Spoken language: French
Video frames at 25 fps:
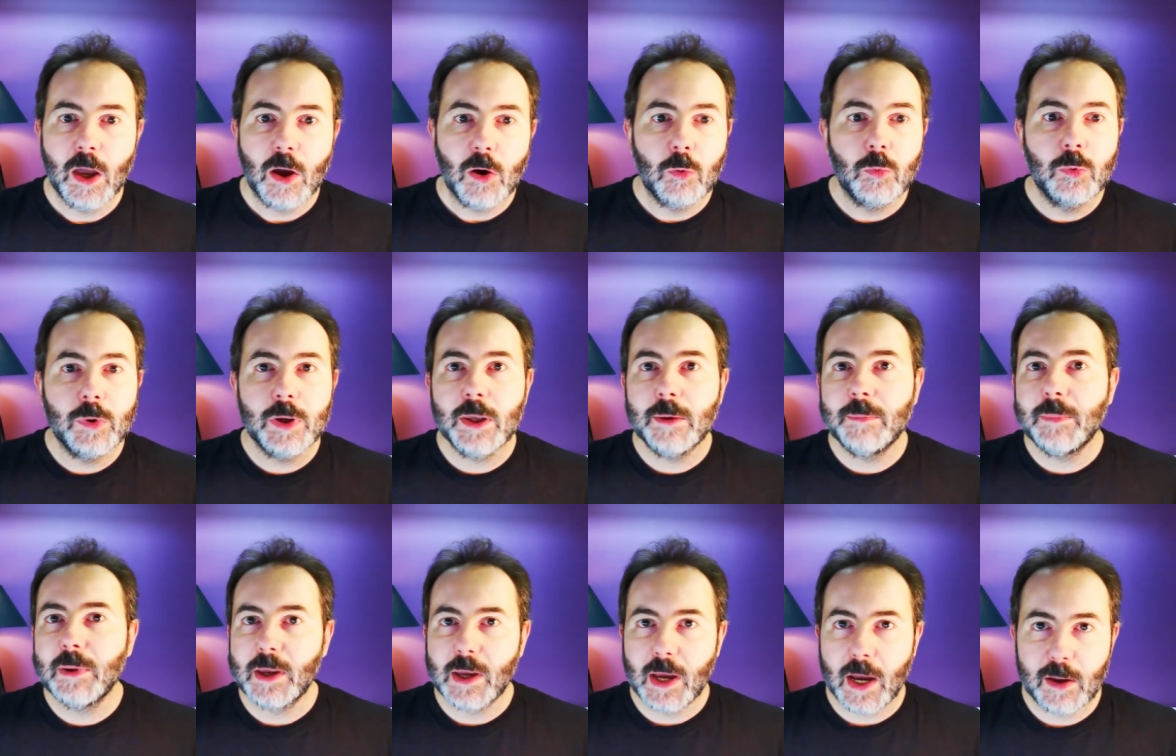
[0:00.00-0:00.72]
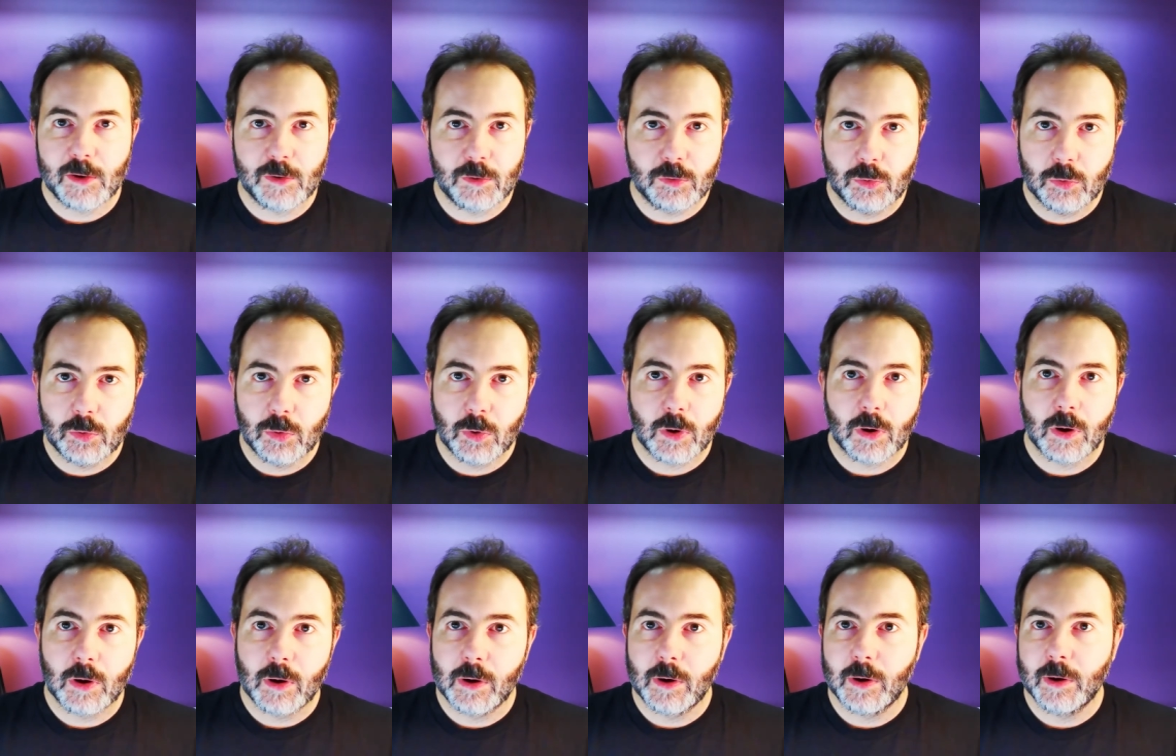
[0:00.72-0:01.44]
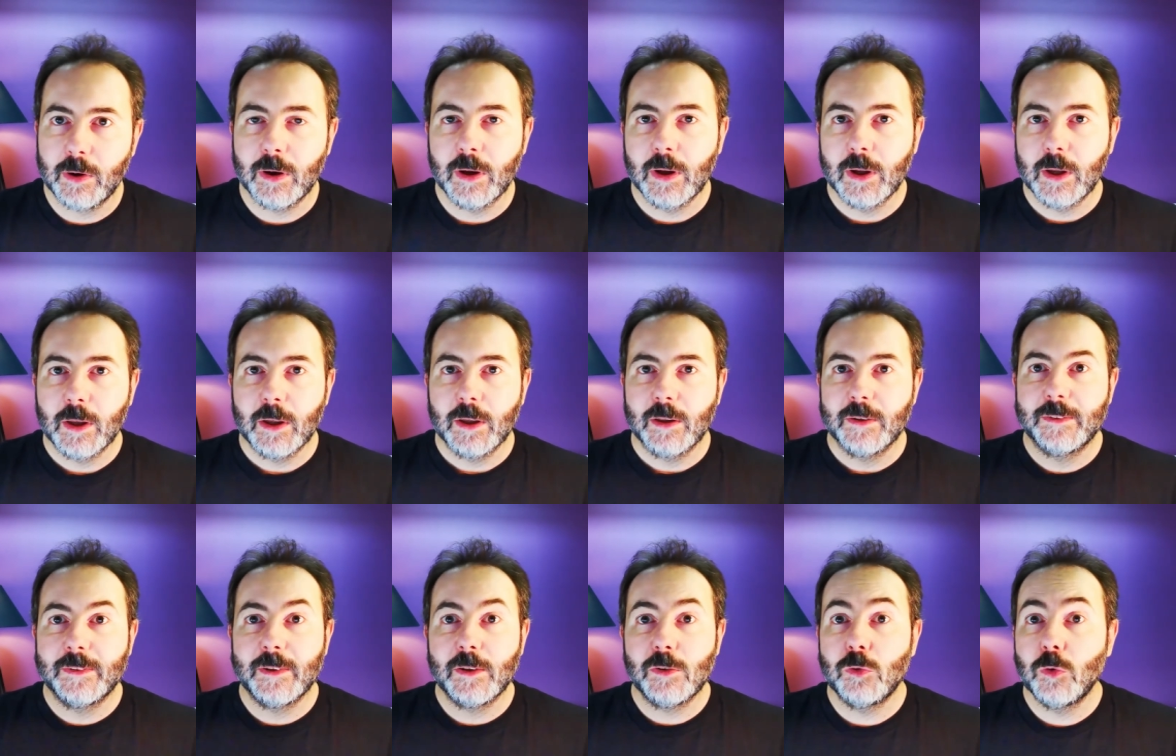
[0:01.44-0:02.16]
Oui, mais Azure,
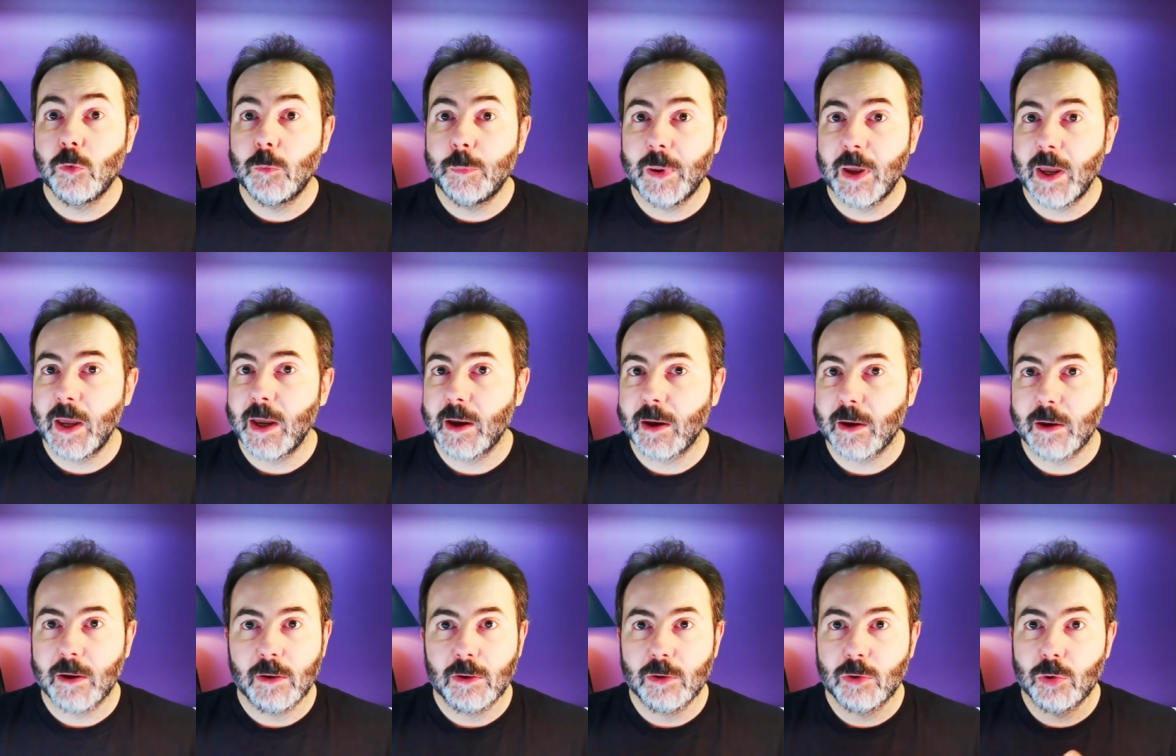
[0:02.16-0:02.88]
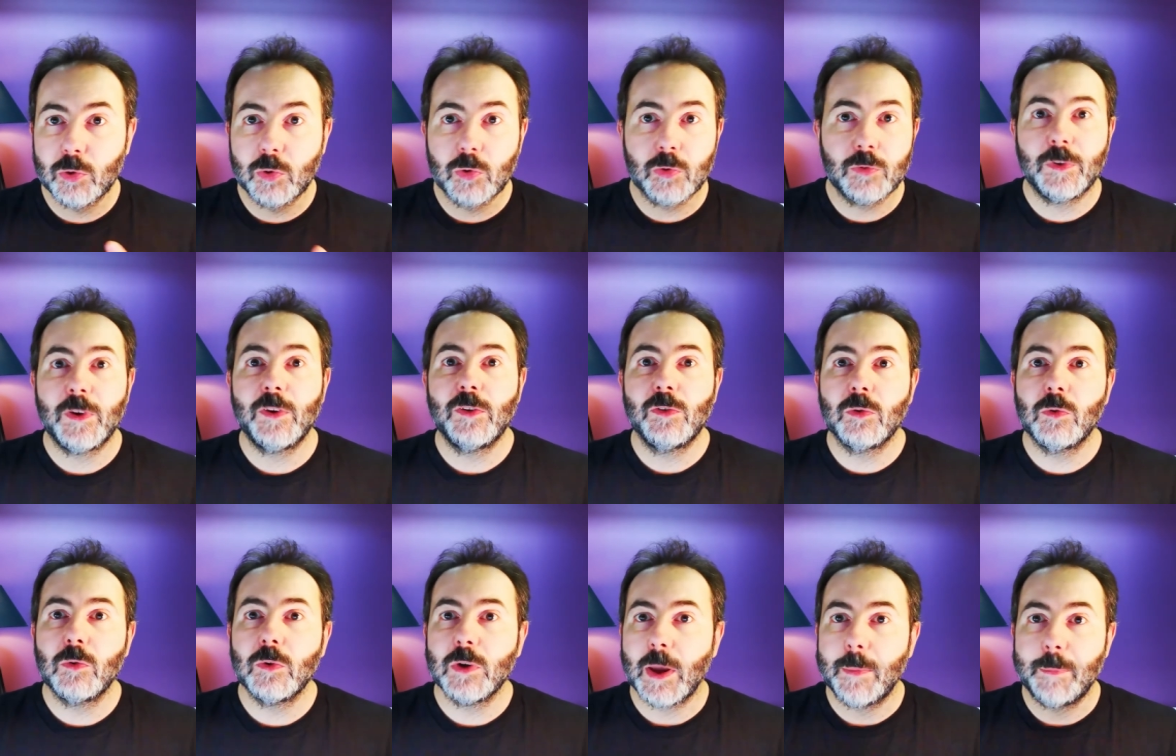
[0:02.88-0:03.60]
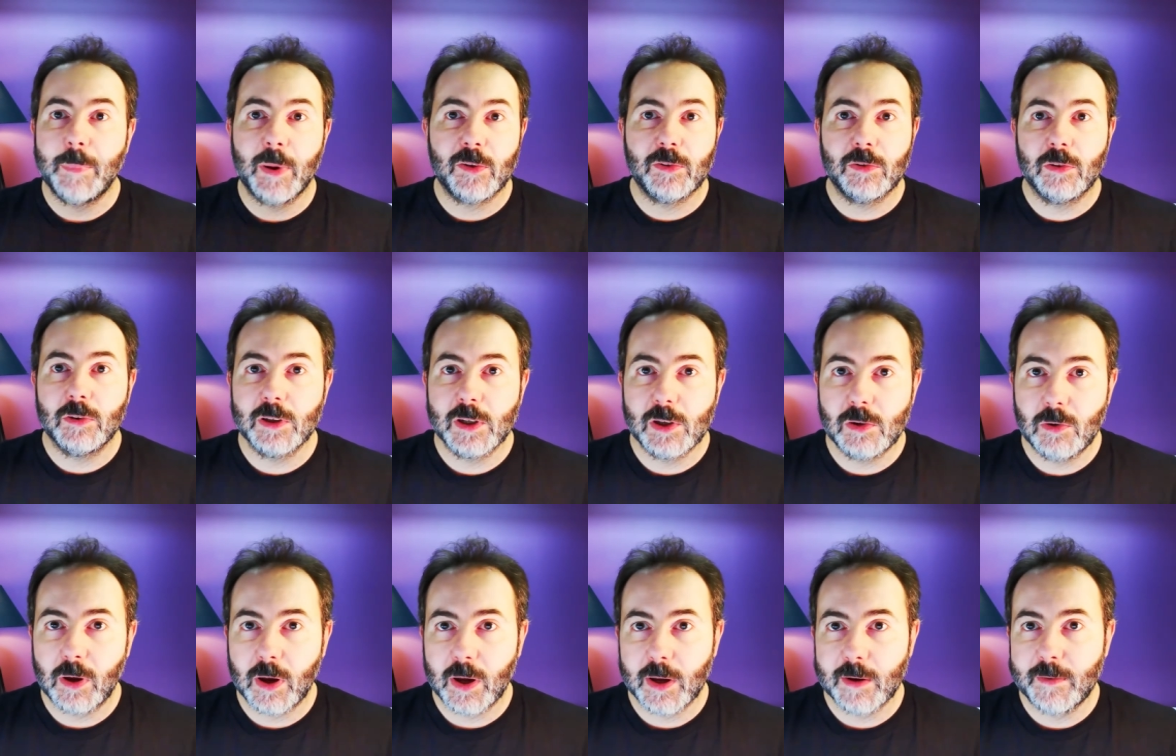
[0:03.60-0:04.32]
c'est super. De toute façon, il y a personne
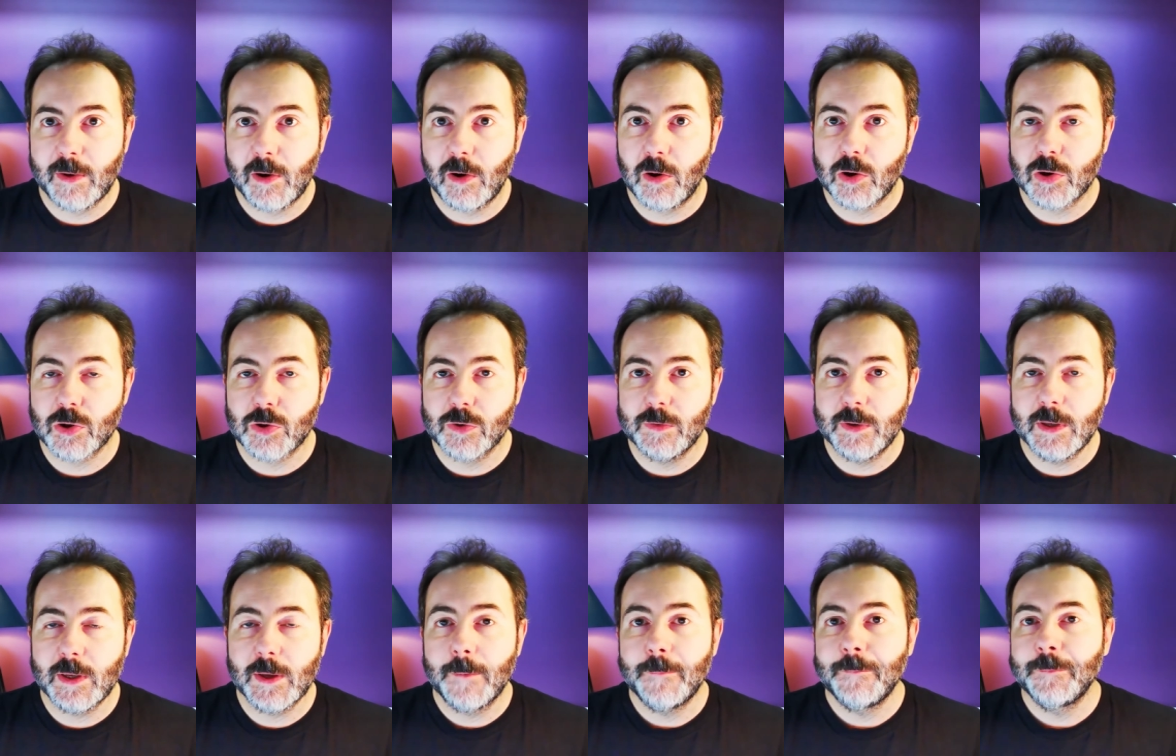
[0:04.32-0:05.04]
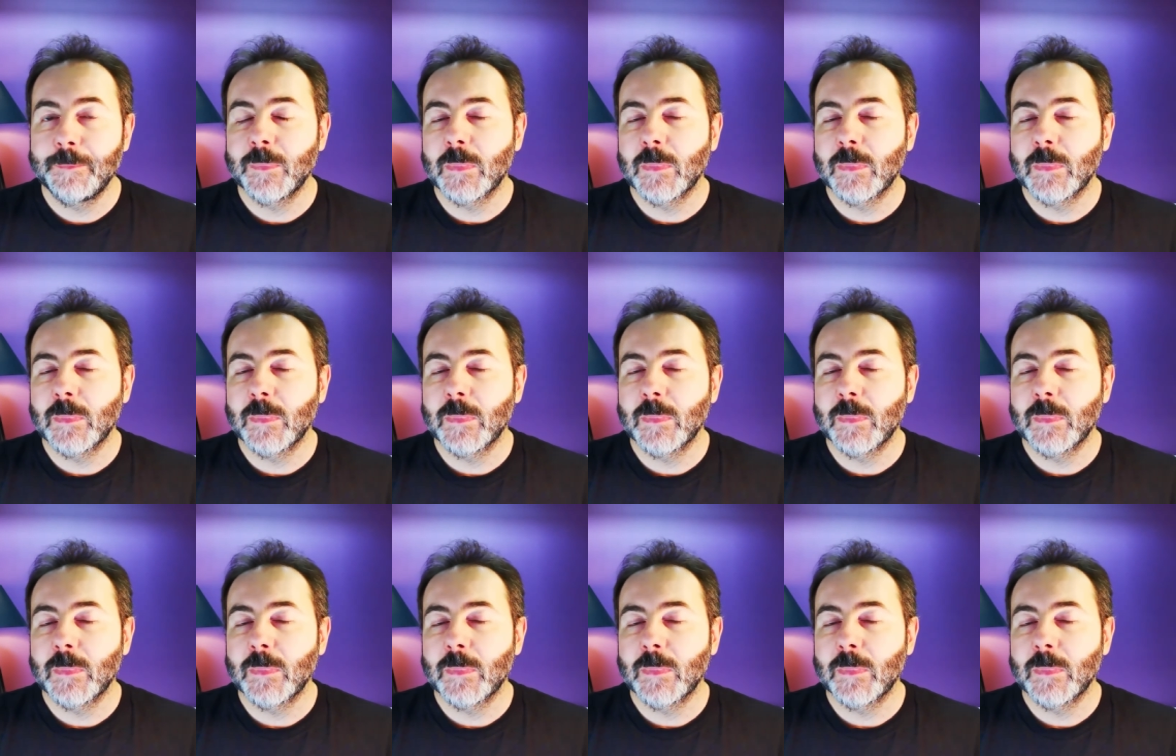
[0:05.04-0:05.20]
qui leur arrive à leur cheville.